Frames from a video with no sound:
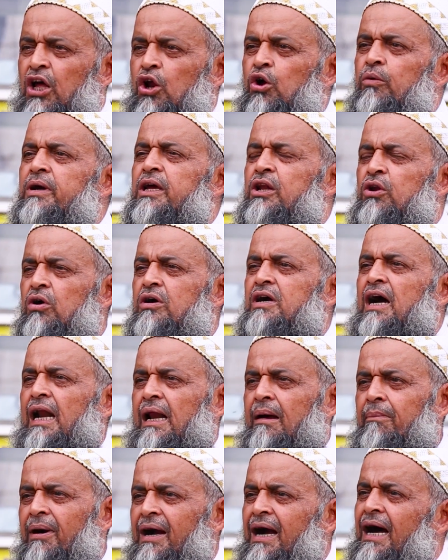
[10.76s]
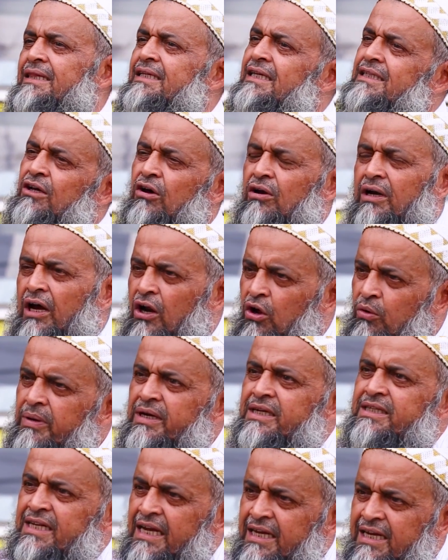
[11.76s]
घरों में ही लोग खाना पकाते थे और घरों में
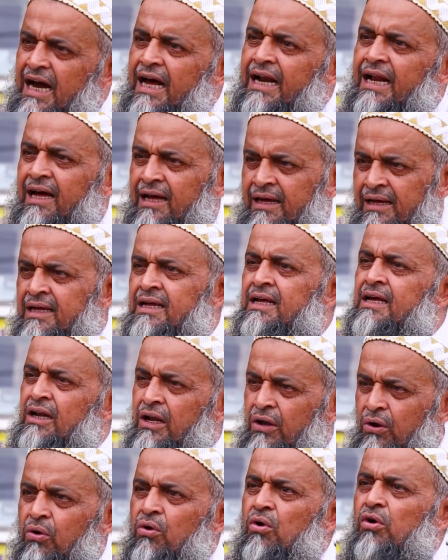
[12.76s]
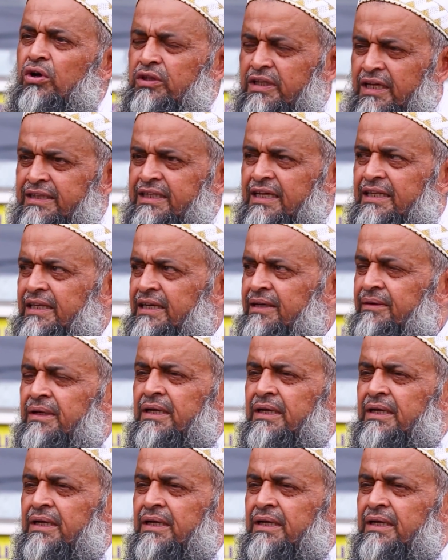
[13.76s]
ही से ही खाना लोगों को देते थे